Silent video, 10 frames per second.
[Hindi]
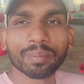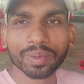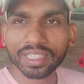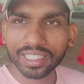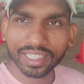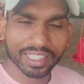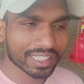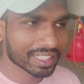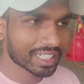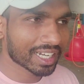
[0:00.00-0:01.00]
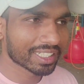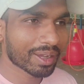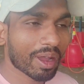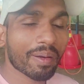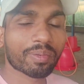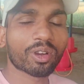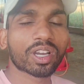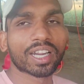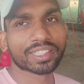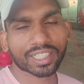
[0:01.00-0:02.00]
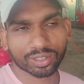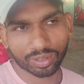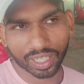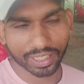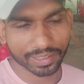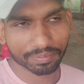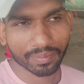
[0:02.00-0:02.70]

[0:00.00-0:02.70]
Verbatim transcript: कंपनी ने इक्कीस हजार दिया अब हम आपको खर्चा जुड़ा दें